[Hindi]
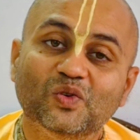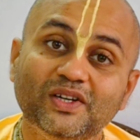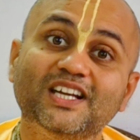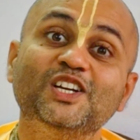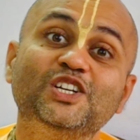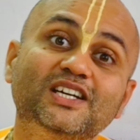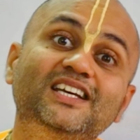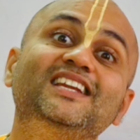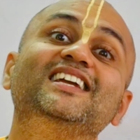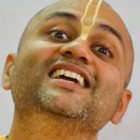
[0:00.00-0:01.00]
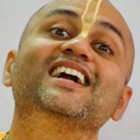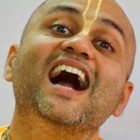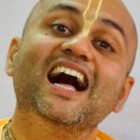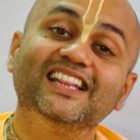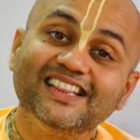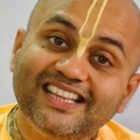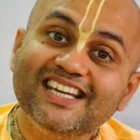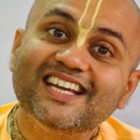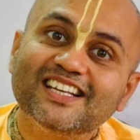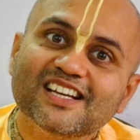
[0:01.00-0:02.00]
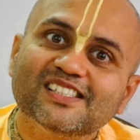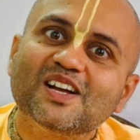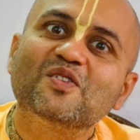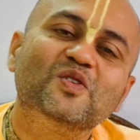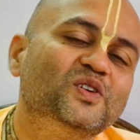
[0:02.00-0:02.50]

उनके शरीर की कांति के जैसा